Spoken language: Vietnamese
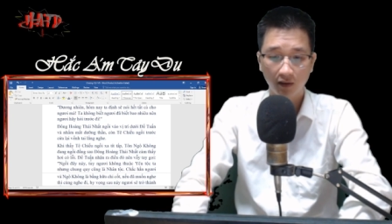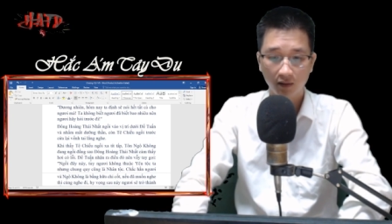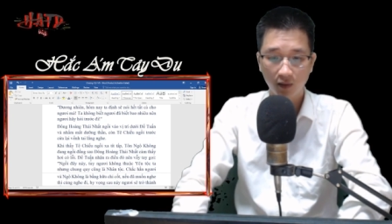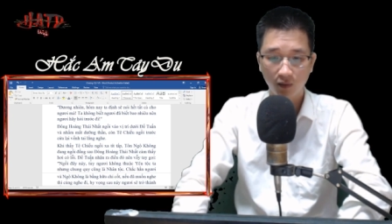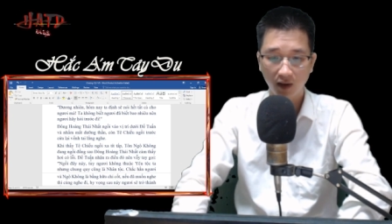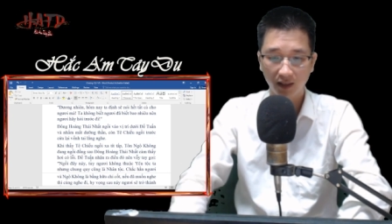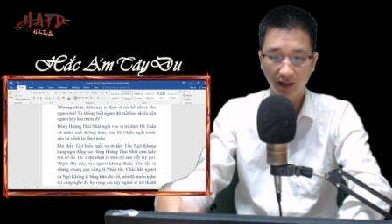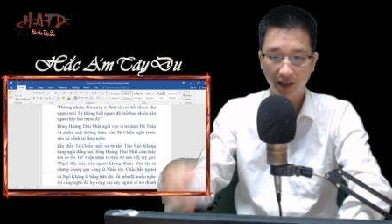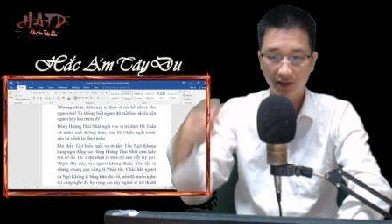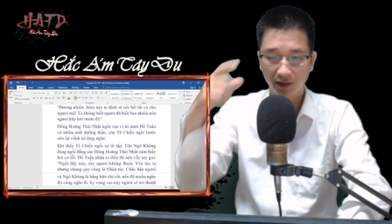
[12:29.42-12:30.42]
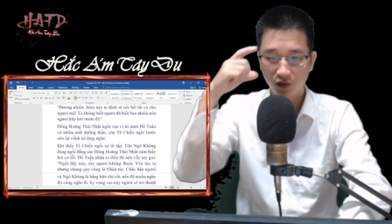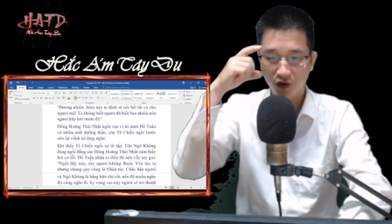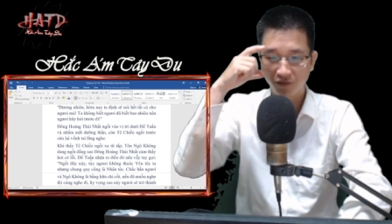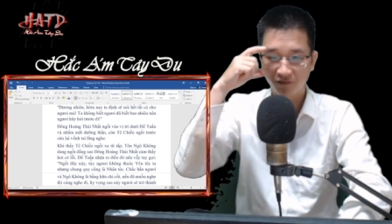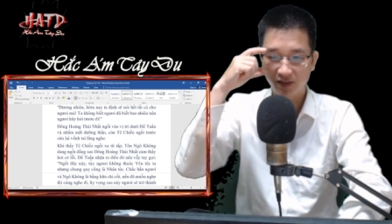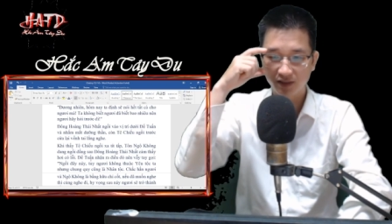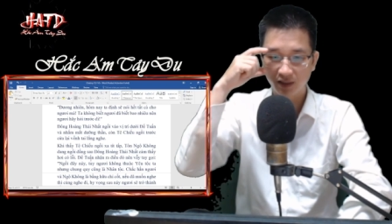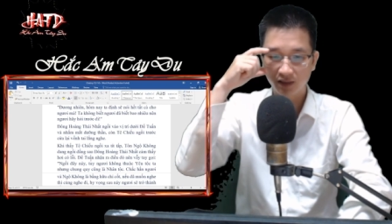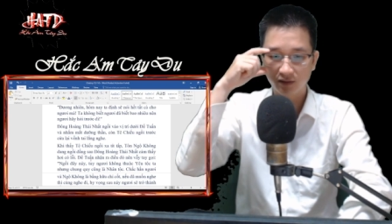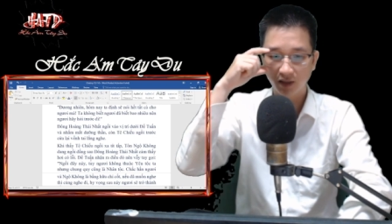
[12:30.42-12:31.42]
Đông Hoàng Thái Nhất ngồi vào vị
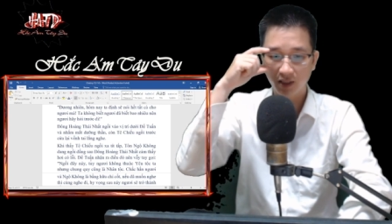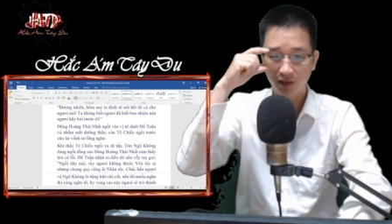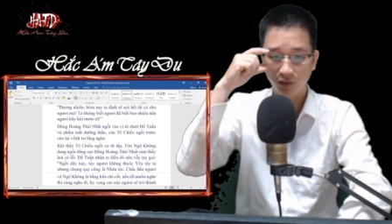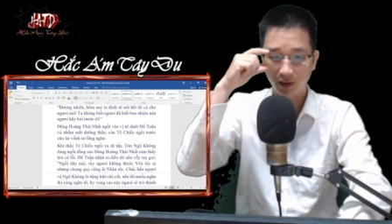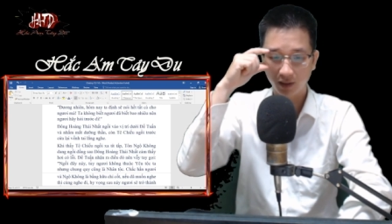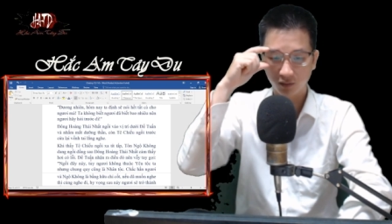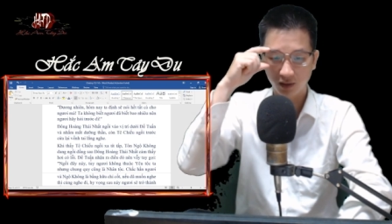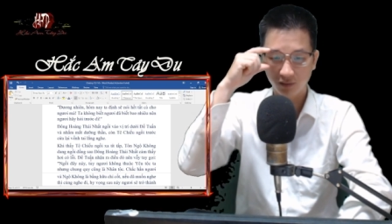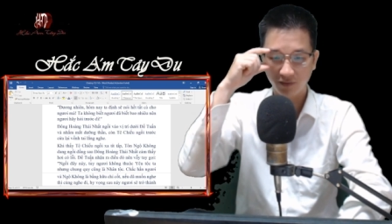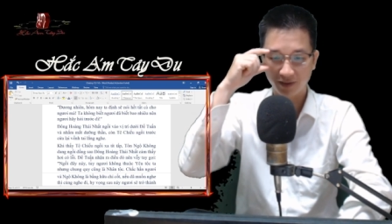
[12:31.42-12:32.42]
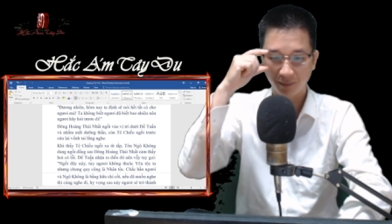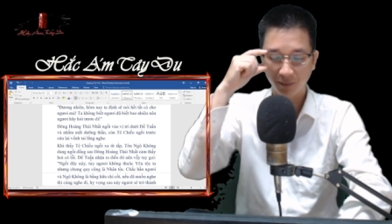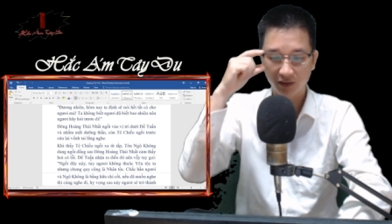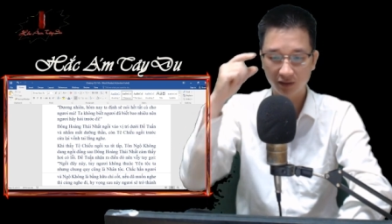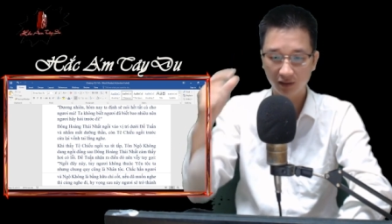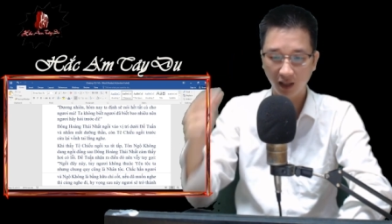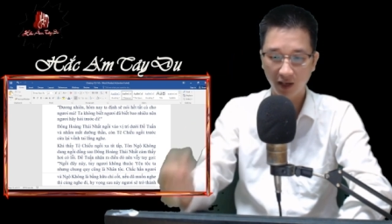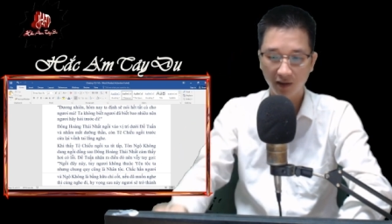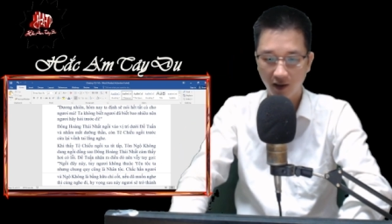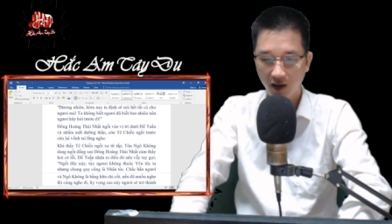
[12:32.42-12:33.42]
trí dưới của đế tuấn và nhắm mắt dưỡng
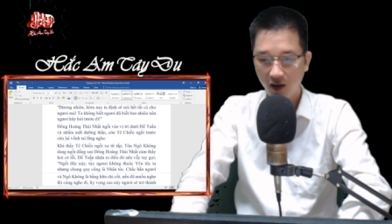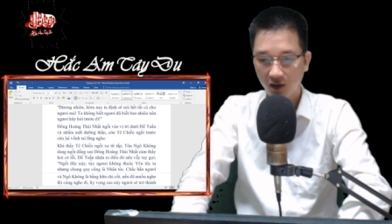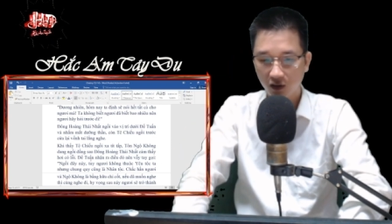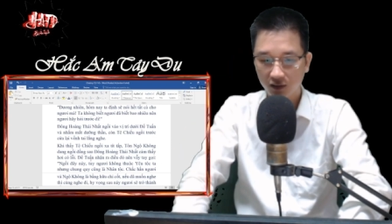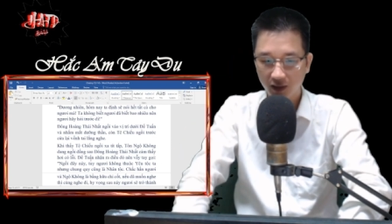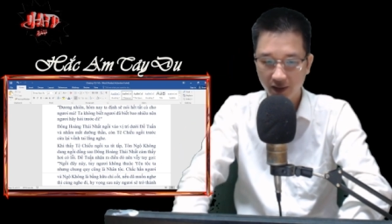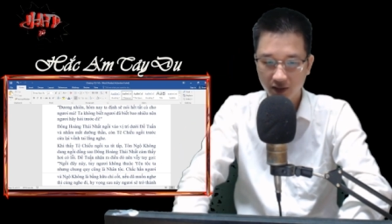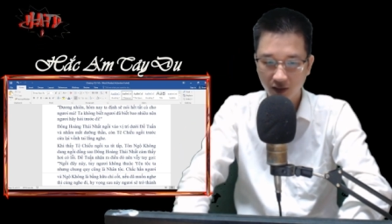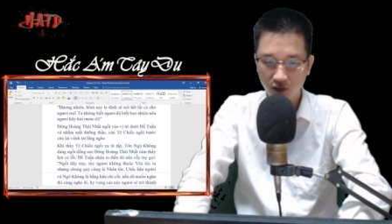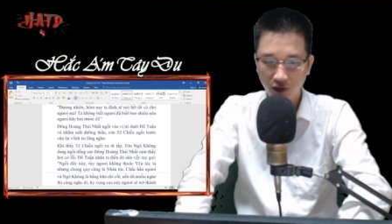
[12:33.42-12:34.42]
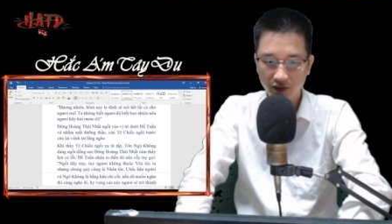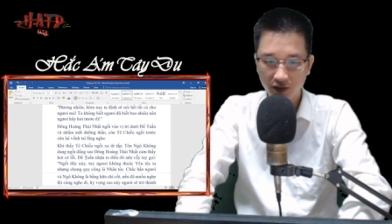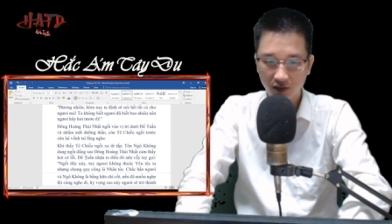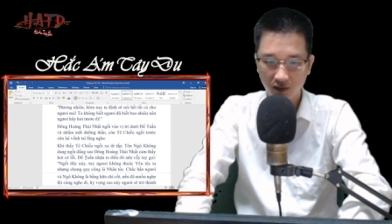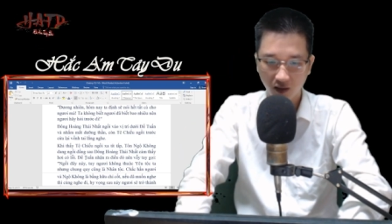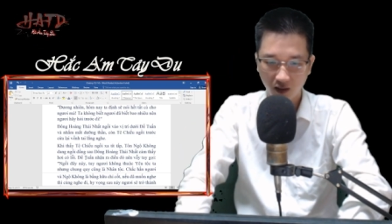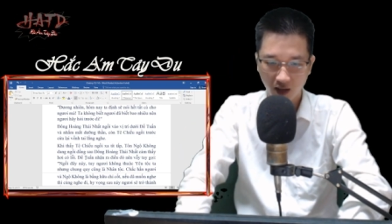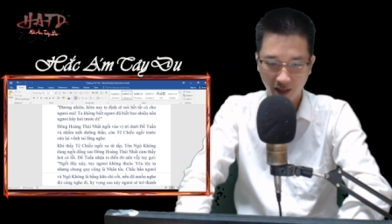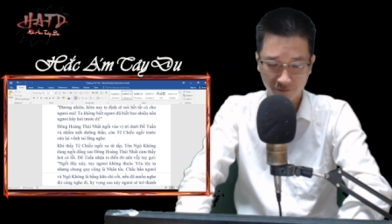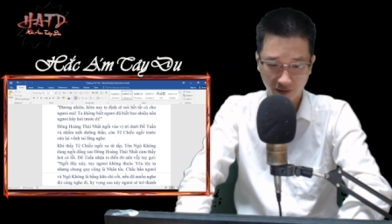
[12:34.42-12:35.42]
thần, còn Tây Chiếu ngồi trước cửa
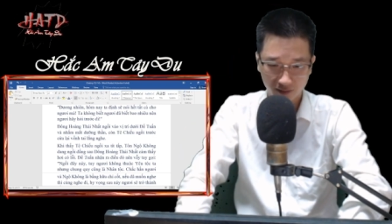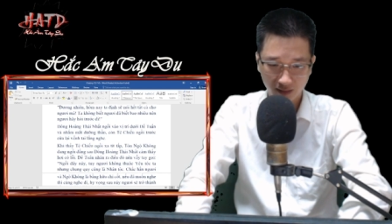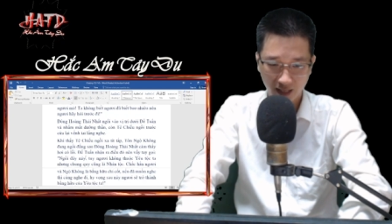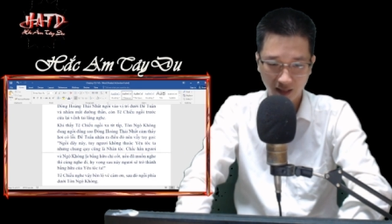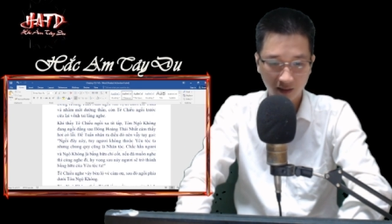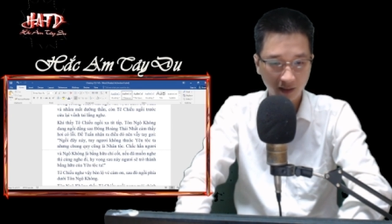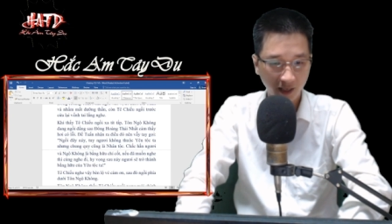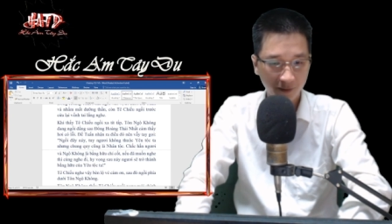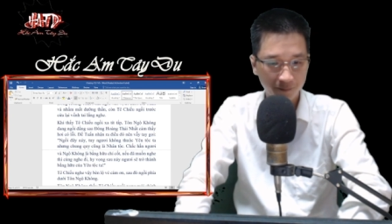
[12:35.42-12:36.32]
lại vành tai lắng nghe.